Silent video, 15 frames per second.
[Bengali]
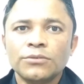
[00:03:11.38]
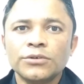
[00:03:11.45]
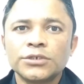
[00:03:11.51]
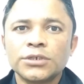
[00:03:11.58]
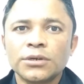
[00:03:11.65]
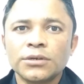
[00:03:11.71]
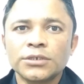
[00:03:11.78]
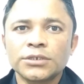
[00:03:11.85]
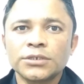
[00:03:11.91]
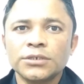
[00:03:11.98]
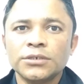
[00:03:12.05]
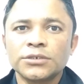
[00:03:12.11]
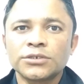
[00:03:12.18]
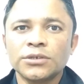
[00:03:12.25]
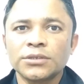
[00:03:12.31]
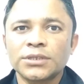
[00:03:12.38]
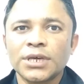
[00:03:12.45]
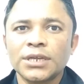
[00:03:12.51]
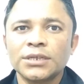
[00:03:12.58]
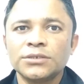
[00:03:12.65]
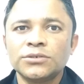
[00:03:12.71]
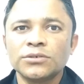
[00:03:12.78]
ওই সকল
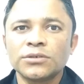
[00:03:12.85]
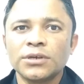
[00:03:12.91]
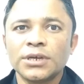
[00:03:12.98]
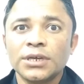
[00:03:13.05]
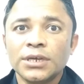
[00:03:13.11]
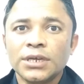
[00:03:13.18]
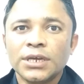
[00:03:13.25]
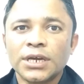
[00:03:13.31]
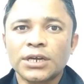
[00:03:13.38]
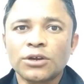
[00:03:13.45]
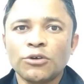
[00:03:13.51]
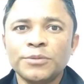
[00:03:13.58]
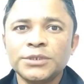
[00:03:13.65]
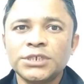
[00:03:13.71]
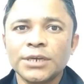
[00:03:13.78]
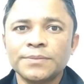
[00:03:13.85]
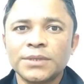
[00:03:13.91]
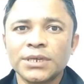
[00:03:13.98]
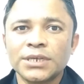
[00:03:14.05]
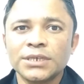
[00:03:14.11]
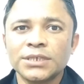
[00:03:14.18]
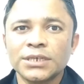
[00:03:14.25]
সন্তানের জন্য একটা অভিশাপ
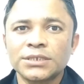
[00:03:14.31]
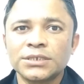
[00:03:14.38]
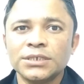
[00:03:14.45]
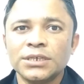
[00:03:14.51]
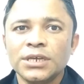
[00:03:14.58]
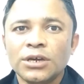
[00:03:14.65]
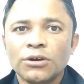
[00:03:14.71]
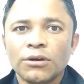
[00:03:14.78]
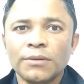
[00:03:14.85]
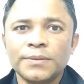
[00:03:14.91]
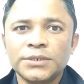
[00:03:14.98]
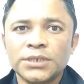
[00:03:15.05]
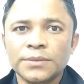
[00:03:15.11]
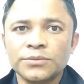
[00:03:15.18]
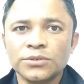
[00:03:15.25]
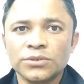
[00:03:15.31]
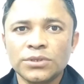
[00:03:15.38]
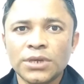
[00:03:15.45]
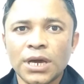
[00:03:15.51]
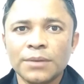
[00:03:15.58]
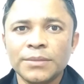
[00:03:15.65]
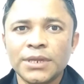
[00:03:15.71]
থেকে যাচ্ছে অভিশাপ
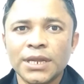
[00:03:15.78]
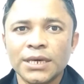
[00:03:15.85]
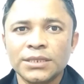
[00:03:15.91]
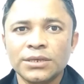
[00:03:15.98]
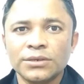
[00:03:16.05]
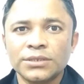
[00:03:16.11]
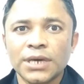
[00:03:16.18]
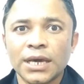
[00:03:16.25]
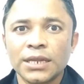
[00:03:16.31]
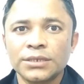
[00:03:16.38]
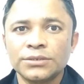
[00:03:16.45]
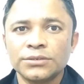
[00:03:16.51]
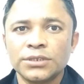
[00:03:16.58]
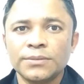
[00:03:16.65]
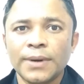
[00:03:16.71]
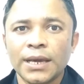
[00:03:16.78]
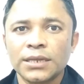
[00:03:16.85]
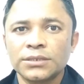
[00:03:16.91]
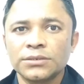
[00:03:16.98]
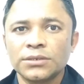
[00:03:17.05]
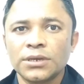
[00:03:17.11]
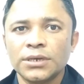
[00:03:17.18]
যদি আমি না দিই হয়তো আরেকজন দিবে
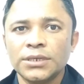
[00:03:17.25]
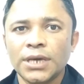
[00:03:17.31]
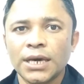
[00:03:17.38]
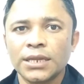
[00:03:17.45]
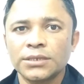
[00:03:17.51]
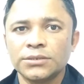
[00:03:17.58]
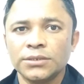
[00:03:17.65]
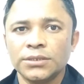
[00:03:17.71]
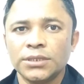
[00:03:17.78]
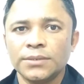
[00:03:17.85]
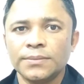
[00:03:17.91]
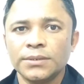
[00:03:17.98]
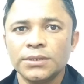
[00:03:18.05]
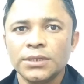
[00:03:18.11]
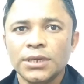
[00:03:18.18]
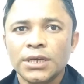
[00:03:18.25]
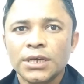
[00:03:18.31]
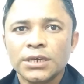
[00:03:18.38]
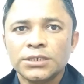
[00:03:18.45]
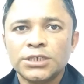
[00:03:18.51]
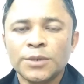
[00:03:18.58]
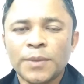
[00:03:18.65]
আরেকজন হয়ে আরেকজন দিবে
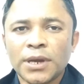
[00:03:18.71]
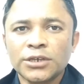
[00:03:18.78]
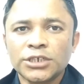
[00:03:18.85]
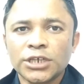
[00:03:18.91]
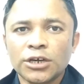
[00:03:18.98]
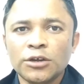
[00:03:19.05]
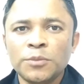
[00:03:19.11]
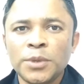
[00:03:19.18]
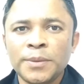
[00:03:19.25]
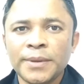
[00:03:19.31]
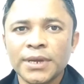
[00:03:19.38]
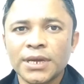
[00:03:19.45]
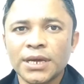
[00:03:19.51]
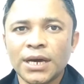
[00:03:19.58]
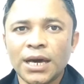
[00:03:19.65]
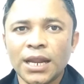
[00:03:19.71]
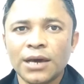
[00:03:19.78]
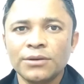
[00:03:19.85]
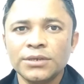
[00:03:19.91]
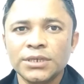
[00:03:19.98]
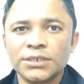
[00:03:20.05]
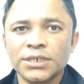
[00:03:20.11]
যে মানুষ এখন বিবেক হারা
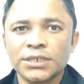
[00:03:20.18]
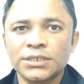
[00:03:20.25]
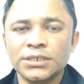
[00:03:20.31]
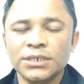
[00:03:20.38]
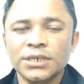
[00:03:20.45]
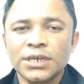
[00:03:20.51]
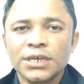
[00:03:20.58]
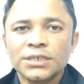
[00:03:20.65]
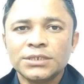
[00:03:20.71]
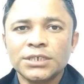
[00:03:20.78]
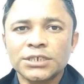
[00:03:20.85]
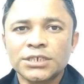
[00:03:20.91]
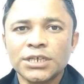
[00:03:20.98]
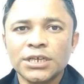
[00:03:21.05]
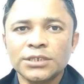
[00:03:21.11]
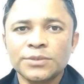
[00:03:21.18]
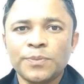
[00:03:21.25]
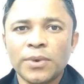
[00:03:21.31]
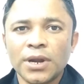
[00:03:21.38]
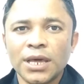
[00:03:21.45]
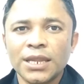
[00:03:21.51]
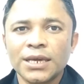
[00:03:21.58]
হয়ে যাচ্ছে যে সে
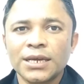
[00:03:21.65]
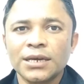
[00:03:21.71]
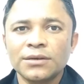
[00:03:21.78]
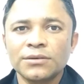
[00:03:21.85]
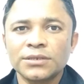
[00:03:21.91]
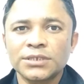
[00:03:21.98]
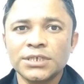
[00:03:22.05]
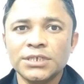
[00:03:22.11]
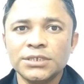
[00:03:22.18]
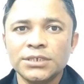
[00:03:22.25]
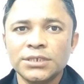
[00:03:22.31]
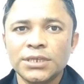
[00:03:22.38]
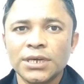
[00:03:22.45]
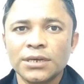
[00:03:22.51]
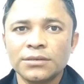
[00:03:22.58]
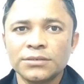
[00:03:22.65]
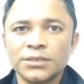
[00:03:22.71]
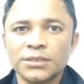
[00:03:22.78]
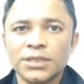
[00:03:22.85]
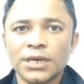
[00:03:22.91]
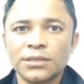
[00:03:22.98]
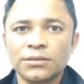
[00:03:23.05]
পড়ালেখা করেছে ইঞ্জিনিয়ার
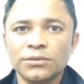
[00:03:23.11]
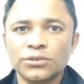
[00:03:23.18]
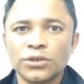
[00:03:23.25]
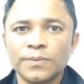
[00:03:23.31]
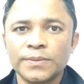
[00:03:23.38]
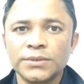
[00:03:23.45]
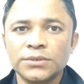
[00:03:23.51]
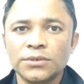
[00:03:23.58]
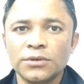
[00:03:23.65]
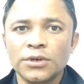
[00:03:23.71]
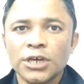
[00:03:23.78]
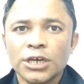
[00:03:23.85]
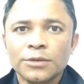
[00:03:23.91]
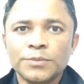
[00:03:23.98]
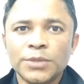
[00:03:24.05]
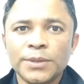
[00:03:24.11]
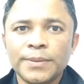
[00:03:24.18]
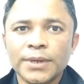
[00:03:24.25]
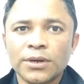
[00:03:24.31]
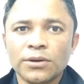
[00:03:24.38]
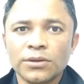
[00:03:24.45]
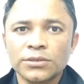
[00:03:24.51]
হয়েছে তার তো সব কিছু
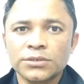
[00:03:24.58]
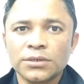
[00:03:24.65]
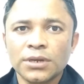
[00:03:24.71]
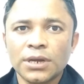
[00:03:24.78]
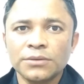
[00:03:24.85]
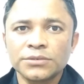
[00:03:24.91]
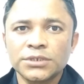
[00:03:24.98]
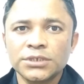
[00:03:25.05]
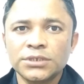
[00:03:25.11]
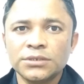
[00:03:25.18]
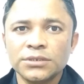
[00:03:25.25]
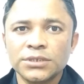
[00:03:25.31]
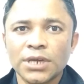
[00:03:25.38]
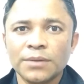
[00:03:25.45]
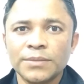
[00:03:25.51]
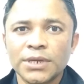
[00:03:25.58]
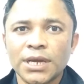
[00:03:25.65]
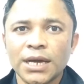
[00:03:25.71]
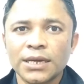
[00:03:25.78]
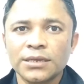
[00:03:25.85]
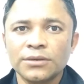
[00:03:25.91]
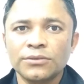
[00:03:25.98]
বিবেক খরচ করা উচিত ছিল যে আমি
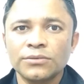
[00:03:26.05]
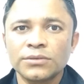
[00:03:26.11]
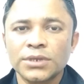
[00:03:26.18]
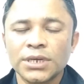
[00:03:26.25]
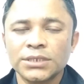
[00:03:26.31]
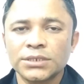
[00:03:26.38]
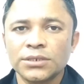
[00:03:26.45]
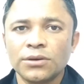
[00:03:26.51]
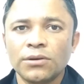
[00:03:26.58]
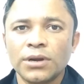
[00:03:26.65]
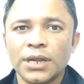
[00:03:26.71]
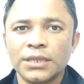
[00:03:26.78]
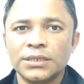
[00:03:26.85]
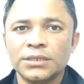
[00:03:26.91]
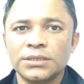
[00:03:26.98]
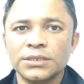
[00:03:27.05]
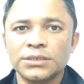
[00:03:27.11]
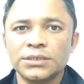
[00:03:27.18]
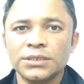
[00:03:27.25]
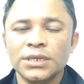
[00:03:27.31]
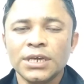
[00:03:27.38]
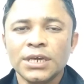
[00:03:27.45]
কাকে কোন কাজে অর্ডার
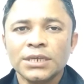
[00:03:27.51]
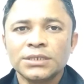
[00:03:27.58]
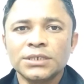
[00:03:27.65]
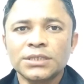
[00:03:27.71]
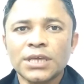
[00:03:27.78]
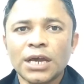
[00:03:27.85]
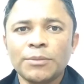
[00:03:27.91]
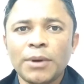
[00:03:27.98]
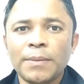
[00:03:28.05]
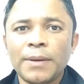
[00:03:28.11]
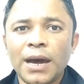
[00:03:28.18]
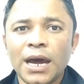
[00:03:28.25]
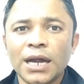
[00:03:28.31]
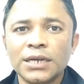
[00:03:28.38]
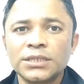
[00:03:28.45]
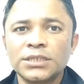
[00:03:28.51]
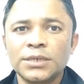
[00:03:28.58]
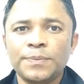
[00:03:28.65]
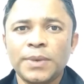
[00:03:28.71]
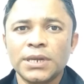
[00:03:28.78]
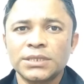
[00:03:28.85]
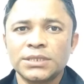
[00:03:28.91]
দিতেছি যে তার বাবা হাঁটতে
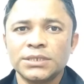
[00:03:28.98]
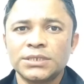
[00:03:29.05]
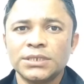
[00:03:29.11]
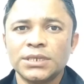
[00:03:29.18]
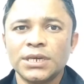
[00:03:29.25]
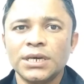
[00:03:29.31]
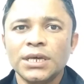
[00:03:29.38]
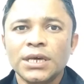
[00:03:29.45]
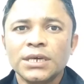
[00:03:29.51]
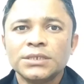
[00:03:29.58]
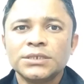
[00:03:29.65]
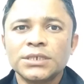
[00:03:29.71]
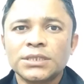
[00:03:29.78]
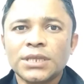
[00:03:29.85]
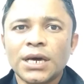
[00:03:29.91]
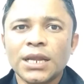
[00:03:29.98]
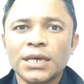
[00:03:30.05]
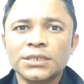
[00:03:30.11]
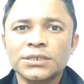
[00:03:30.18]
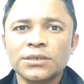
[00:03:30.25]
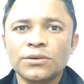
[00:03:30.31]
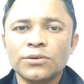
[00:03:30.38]
পারতেছে না যে তার
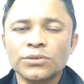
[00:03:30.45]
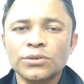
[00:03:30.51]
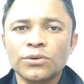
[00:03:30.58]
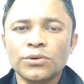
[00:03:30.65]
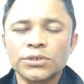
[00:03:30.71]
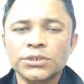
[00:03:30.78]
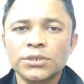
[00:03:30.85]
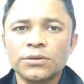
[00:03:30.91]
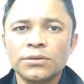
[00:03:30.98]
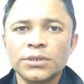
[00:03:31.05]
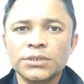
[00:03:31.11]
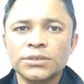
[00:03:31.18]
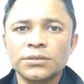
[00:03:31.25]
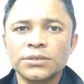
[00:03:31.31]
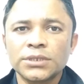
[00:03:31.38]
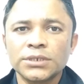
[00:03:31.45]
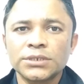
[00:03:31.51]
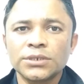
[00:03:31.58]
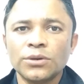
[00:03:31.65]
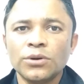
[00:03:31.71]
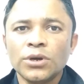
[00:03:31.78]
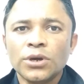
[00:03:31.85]
আজকে কত কষ্ট করে
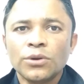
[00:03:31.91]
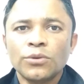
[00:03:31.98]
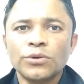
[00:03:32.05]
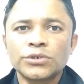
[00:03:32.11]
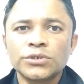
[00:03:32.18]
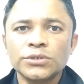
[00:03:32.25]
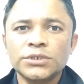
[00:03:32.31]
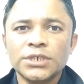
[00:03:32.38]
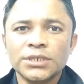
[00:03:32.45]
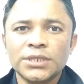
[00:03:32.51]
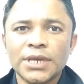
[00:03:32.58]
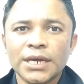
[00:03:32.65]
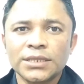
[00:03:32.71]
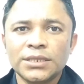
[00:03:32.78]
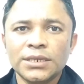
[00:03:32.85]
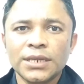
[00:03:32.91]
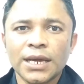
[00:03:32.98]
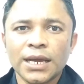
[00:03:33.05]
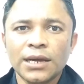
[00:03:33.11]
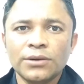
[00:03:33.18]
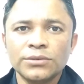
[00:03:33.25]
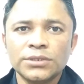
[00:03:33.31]
চলতেছে ওষুধ যদি একদিন
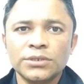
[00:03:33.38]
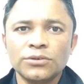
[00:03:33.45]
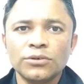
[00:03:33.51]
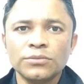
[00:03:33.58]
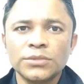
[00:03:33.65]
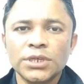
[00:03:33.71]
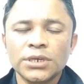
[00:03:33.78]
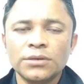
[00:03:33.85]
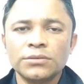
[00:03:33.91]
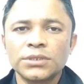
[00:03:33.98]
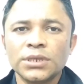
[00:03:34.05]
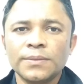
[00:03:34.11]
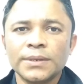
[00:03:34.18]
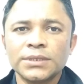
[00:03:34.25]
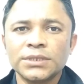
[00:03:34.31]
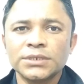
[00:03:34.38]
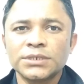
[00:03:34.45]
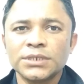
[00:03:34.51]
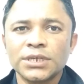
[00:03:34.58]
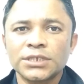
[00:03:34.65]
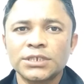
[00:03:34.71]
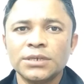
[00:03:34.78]
না খা ওই দিন ঘুম থেকে উঠতে
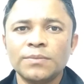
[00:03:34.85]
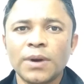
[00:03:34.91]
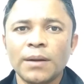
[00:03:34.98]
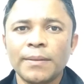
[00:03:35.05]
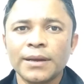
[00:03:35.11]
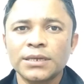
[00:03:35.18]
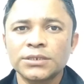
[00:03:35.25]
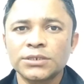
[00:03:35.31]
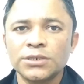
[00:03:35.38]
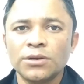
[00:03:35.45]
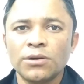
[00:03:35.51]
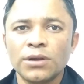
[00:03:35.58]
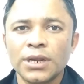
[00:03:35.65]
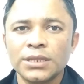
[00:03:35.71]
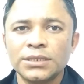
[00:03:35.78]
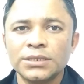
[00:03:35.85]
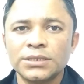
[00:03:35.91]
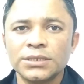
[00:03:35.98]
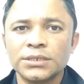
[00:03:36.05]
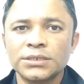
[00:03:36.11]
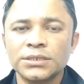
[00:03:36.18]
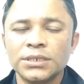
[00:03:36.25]
পারতেছে না সেই বাবাকে সে অর্ডার
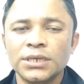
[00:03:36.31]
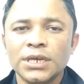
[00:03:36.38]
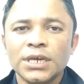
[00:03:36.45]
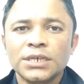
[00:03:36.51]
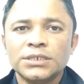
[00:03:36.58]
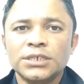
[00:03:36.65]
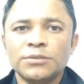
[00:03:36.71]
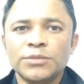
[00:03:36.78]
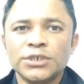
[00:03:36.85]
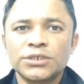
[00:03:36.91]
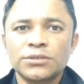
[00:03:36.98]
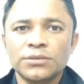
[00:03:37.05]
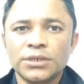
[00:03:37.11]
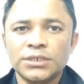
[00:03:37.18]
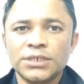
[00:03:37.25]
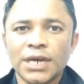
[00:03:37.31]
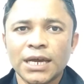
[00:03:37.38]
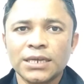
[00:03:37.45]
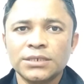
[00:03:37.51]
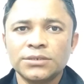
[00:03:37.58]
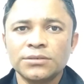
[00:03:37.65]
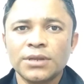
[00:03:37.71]
দিতেছে যে মেস্তুরি যা
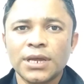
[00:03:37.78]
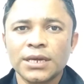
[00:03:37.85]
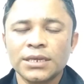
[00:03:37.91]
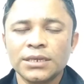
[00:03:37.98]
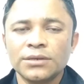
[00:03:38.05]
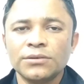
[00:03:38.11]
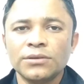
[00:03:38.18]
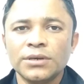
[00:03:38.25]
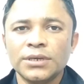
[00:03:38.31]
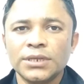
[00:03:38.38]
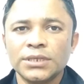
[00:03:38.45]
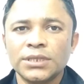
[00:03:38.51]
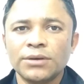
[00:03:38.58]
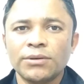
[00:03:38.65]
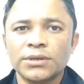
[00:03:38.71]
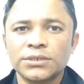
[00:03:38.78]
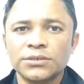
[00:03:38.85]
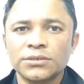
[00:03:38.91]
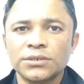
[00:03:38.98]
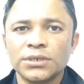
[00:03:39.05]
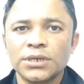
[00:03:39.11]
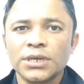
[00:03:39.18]
কিছু লাগে এগুলো এনে দেওয়ার
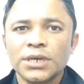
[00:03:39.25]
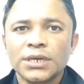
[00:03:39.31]
জন্য